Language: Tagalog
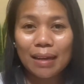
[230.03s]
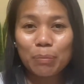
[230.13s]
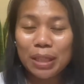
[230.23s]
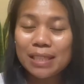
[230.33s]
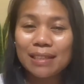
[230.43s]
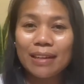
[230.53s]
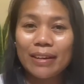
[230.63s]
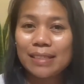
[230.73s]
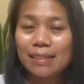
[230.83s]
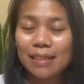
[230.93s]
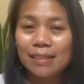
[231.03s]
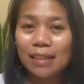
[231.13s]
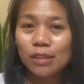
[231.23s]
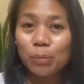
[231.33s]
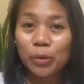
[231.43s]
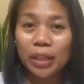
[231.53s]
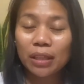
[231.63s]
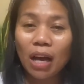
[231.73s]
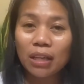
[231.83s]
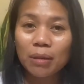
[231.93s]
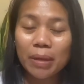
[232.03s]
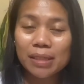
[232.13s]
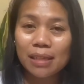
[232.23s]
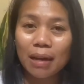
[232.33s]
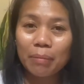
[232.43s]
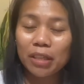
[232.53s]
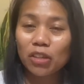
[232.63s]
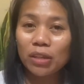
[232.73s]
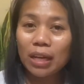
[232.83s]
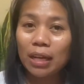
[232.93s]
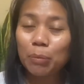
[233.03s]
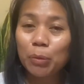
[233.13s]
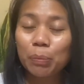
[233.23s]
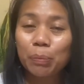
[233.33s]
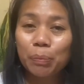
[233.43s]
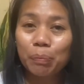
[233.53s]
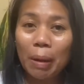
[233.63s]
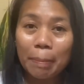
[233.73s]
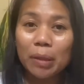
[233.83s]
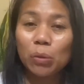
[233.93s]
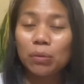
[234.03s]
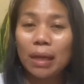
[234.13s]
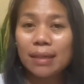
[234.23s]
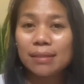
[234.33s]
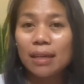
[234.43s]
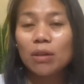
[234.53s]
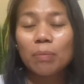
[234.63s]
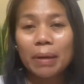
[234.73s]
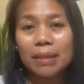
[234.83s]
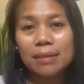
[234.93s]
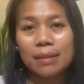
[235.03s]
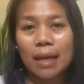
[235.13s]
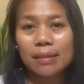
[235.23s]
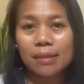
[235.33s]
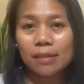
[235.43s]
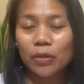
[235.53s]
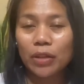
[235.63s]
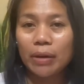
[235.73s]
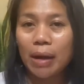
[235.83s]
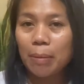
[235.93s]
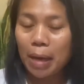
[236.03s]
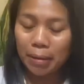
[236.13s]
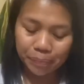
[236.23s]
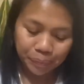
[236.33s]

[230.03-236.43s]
police clearance kasi supporting documents lang man yun na papatunay sa iyong pagstay sa Saudi Arabia.